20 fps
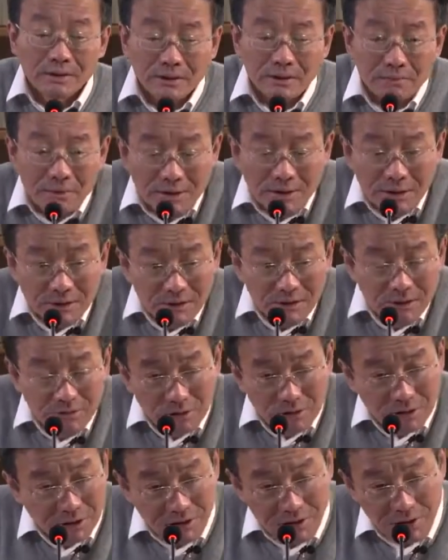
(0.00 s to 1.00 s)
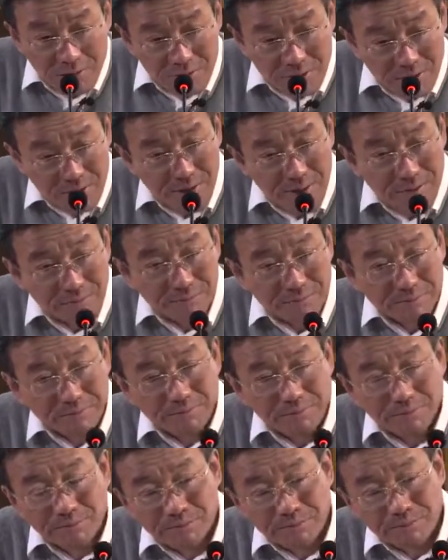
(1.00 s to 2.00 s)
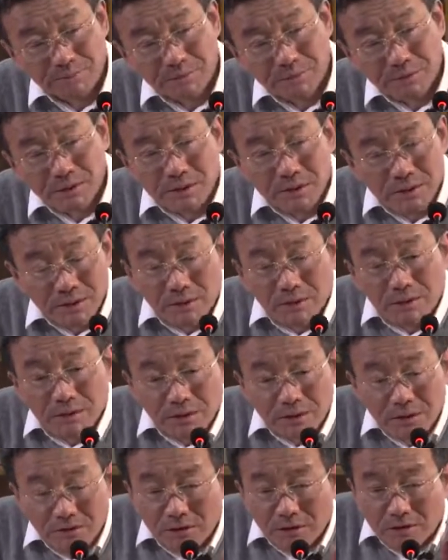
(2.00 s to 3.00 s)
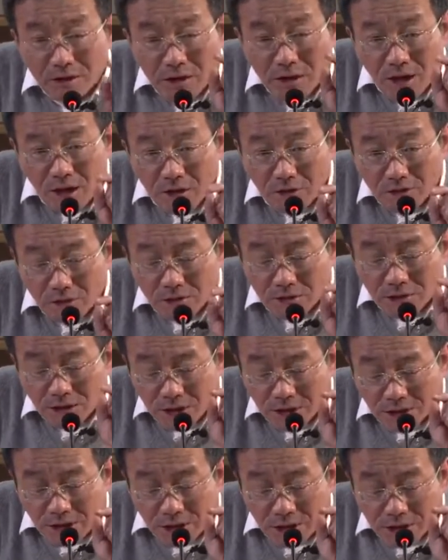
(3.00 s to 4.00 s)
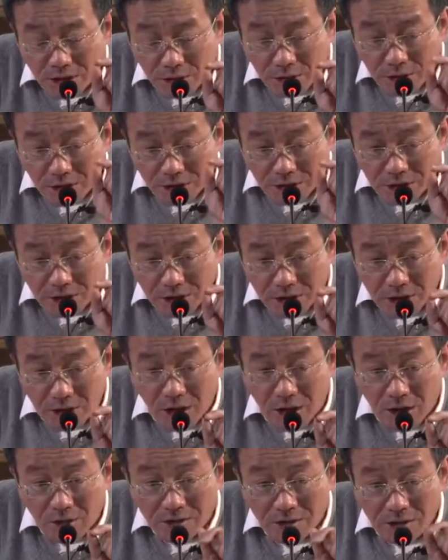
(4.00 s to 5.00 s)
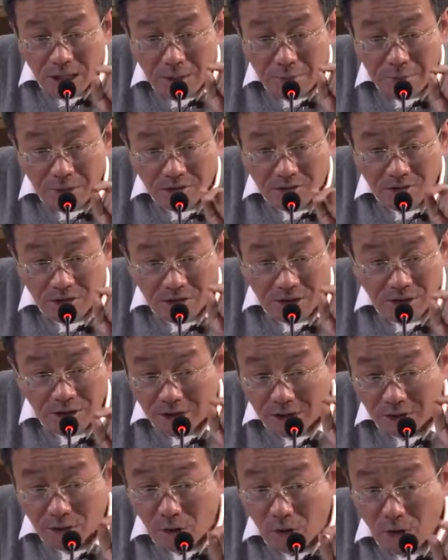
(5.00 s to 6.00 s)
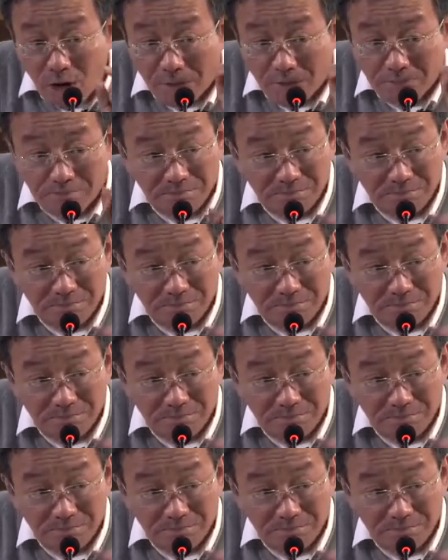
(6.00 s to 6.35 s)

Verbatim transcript: 那么这意味着什么呢？意味着劳动生产效率的提高，产品生产的更多。